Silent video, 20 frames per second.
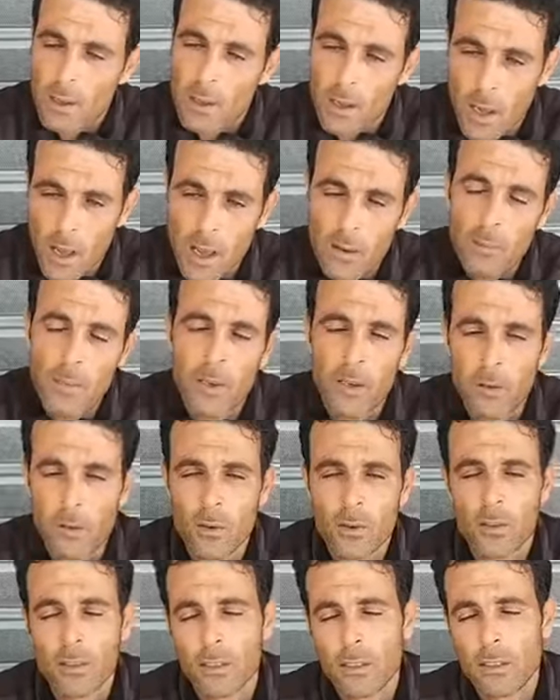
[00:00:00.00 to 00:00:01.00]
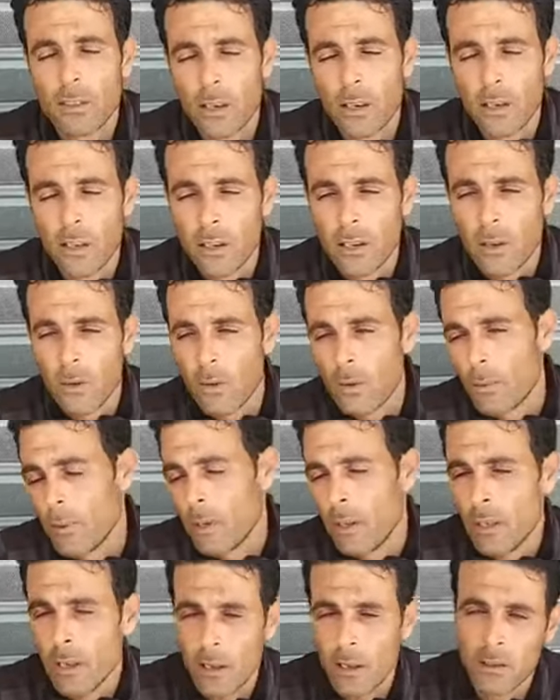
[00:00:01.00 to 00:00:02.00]
عامين ونص الدريري
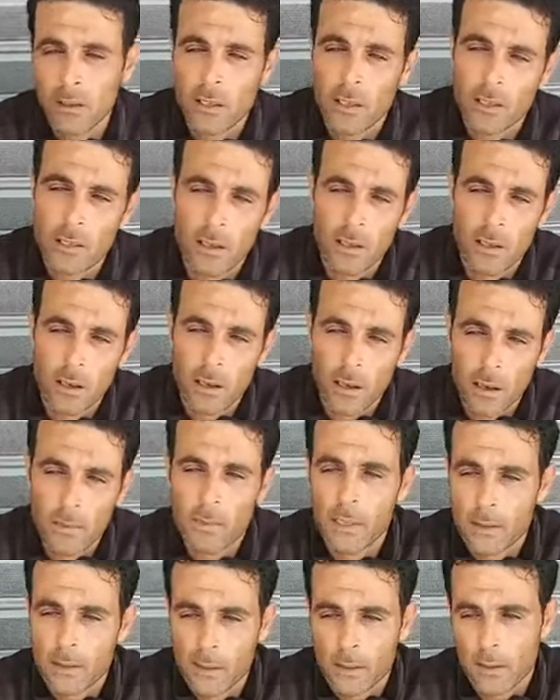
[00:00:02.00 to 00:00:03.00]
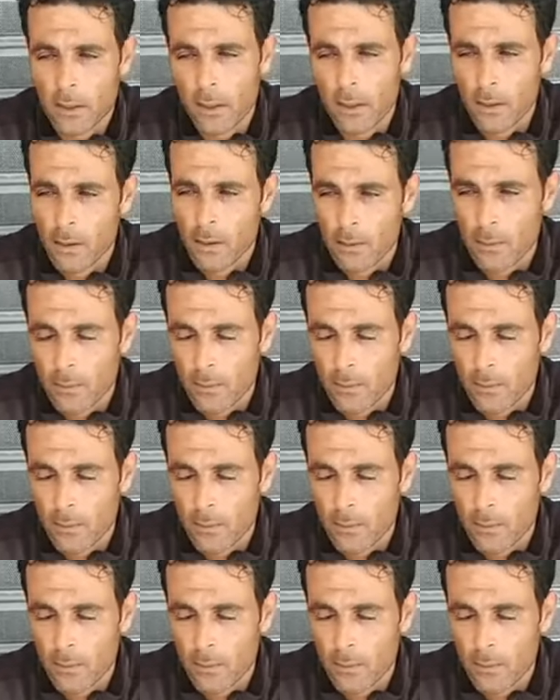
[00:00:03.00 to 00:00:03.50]
والبنيه عندها خمسة سنين خمس